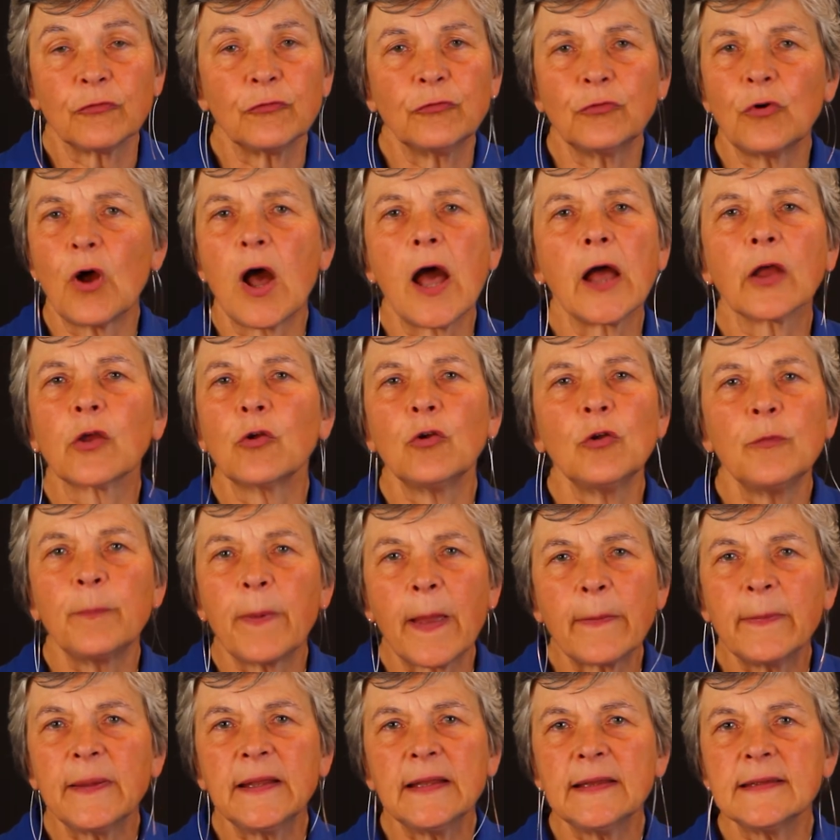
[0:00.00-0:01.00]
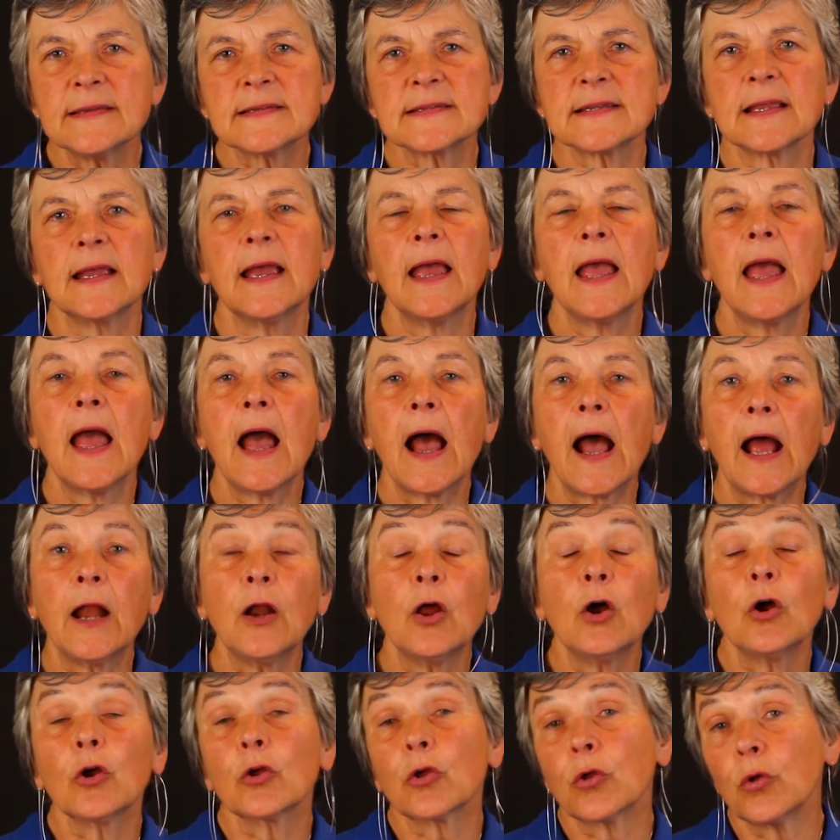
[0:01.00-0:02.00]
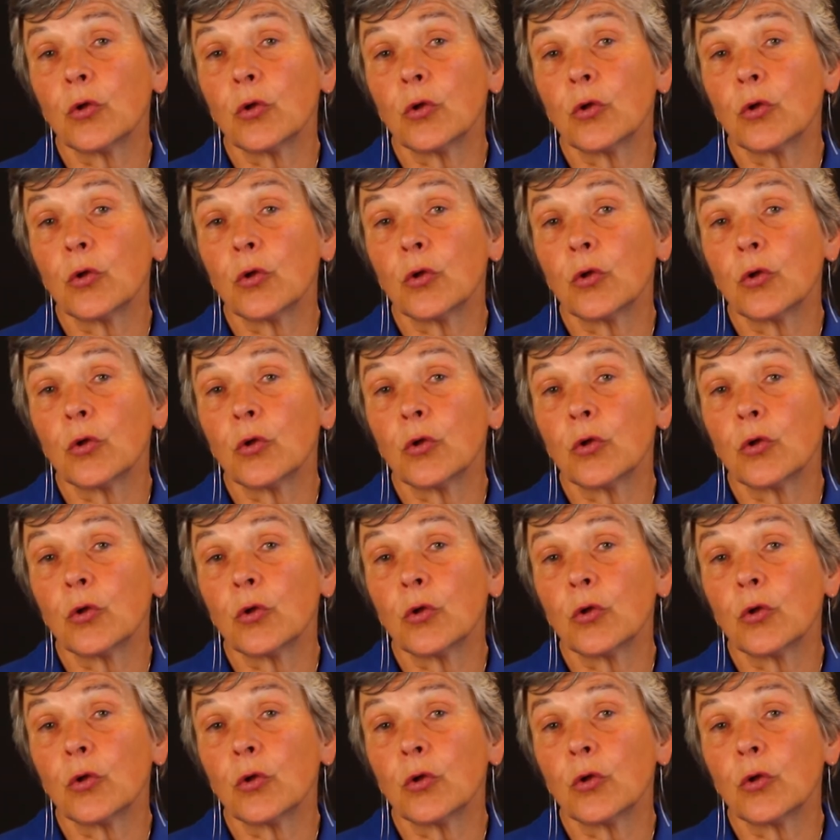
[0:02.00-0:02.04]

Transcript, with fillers: voire culpabilisent, alors